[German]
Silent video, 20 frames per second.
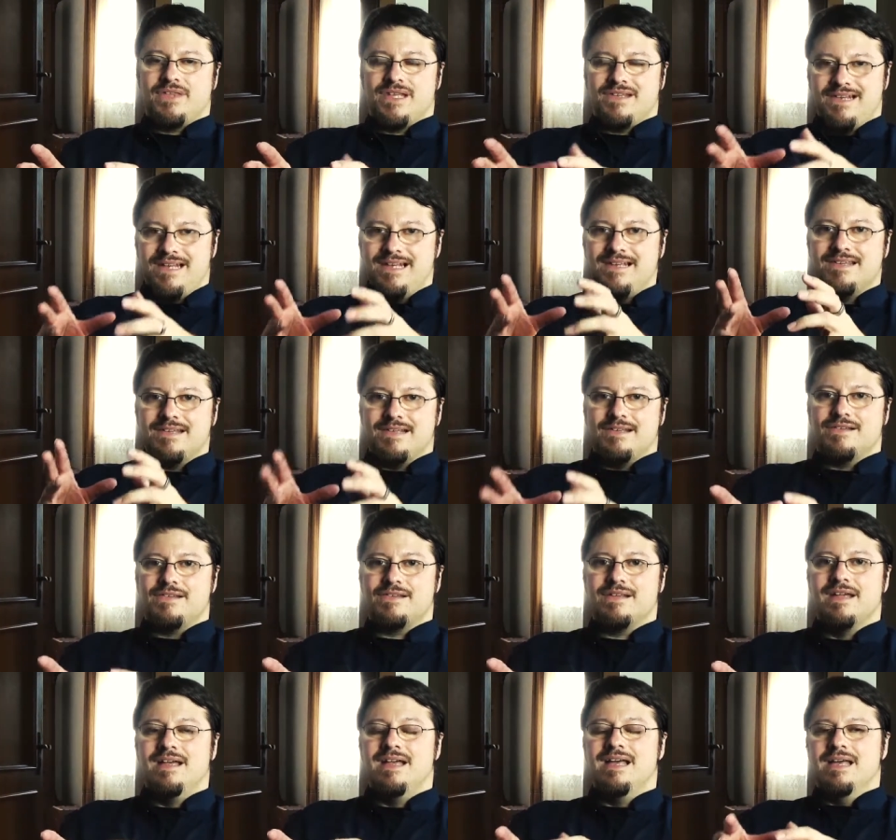Das erste
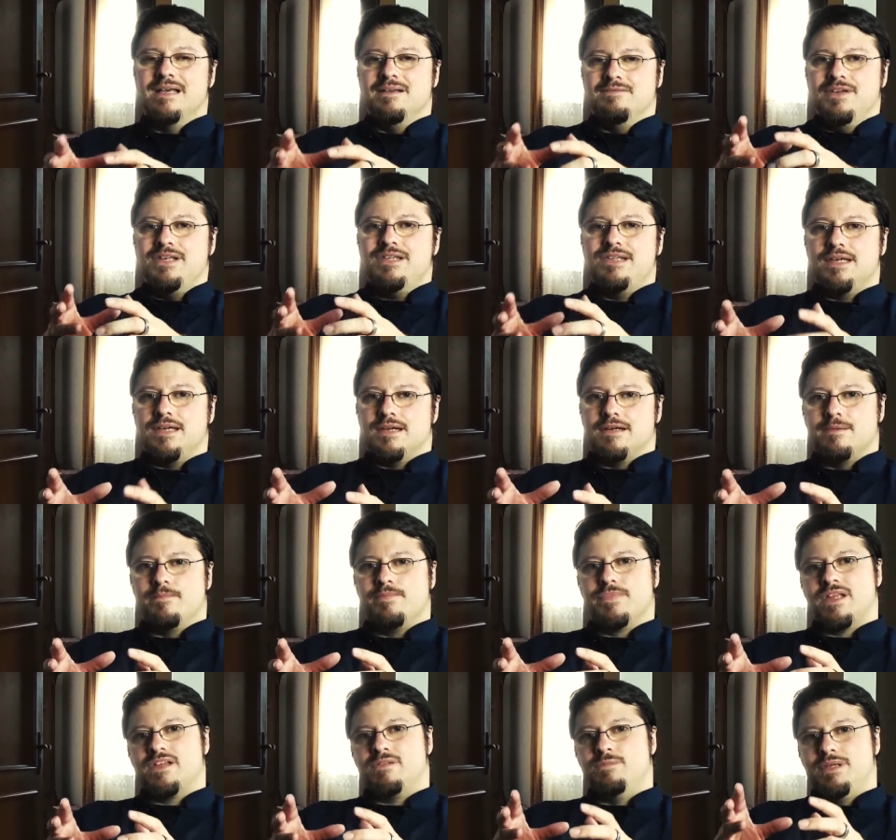ist, wichtiger
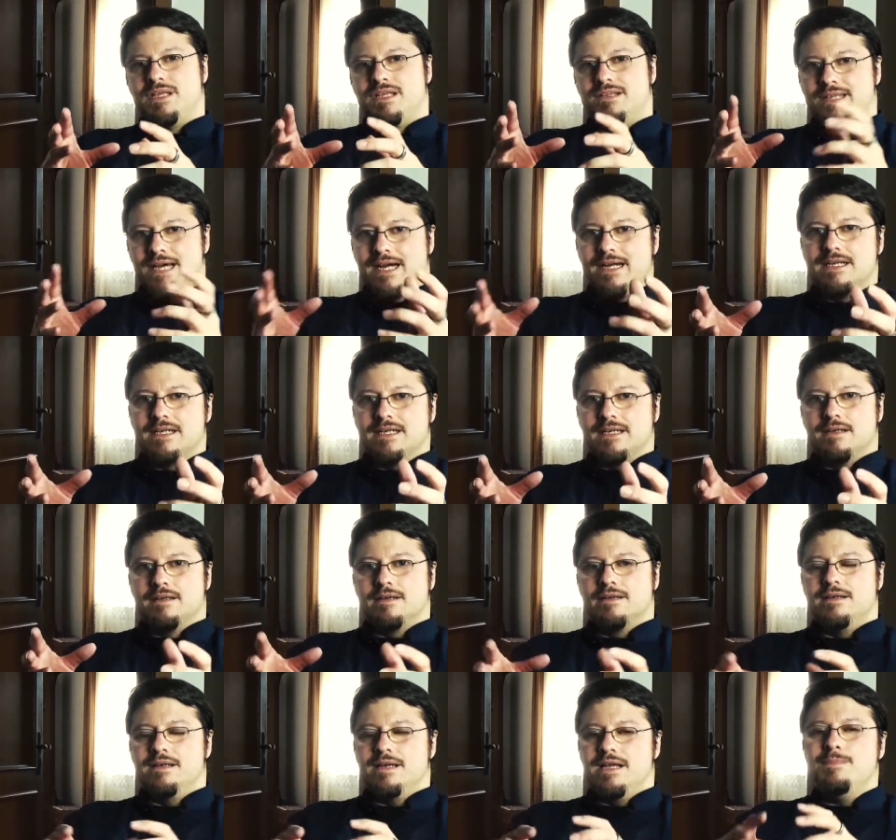als mit
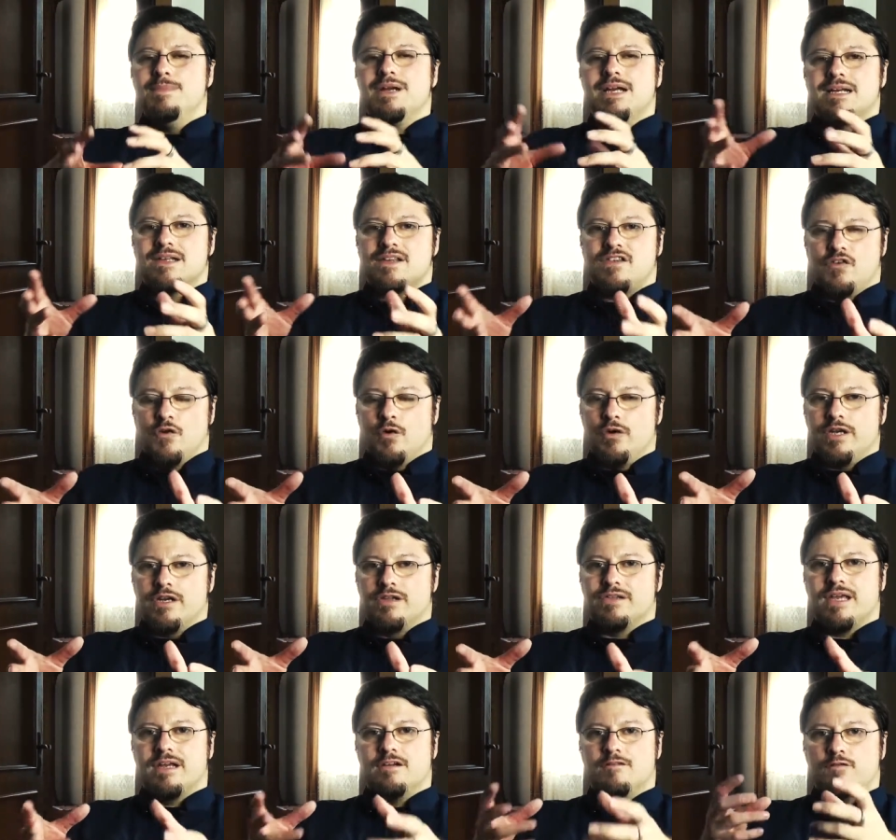Gedanken, Imagination
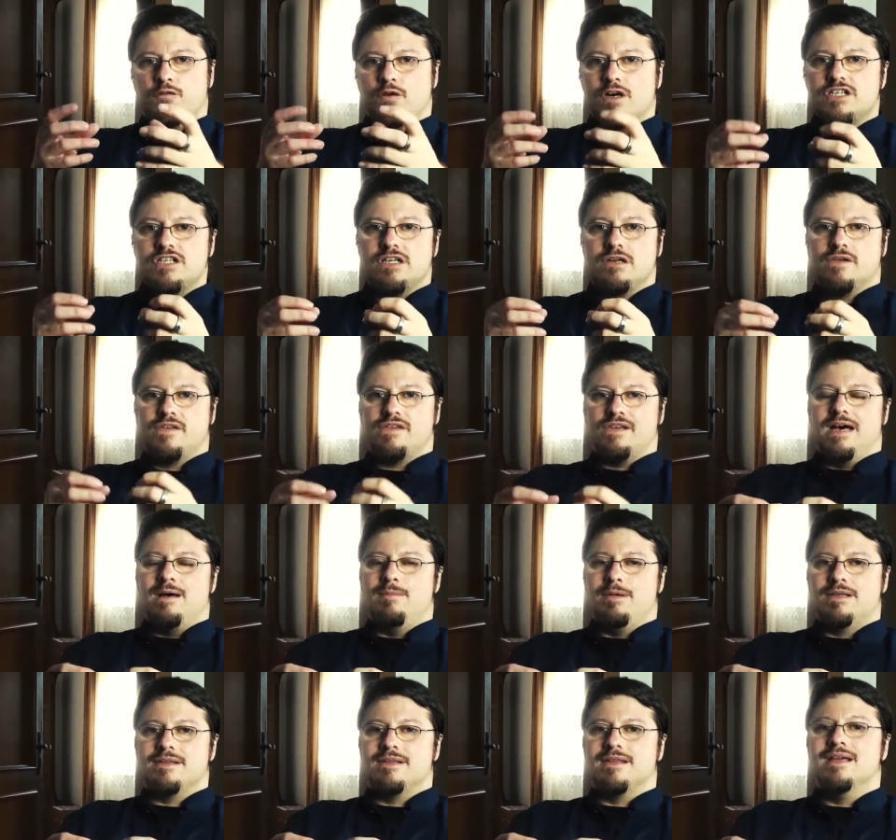und deiner Vorstellung zu
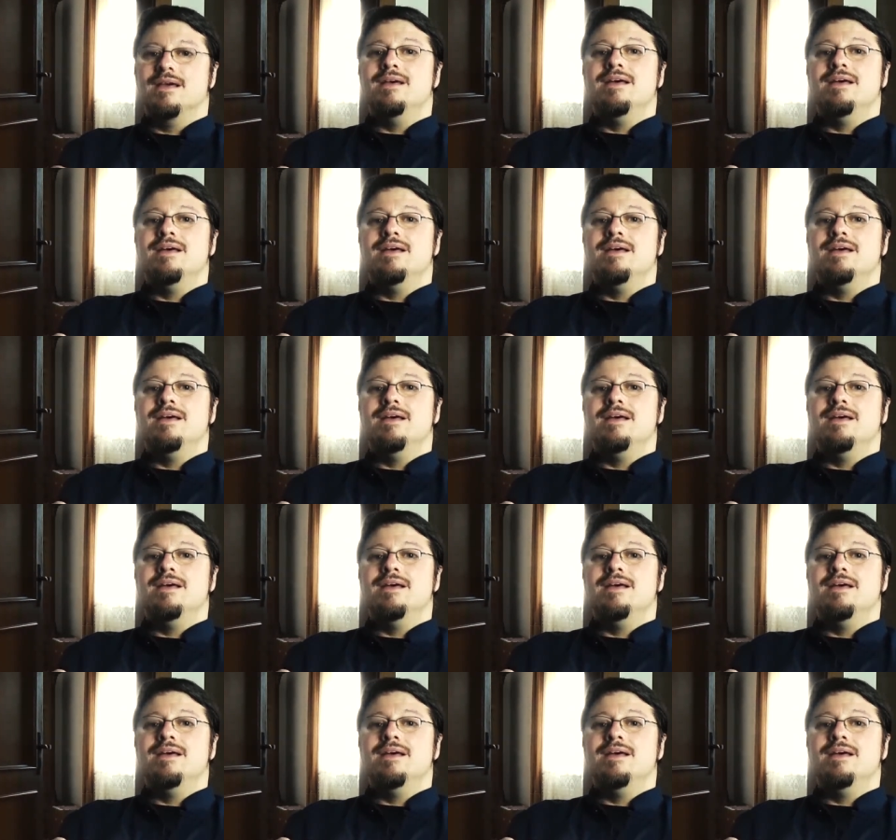arbeiten,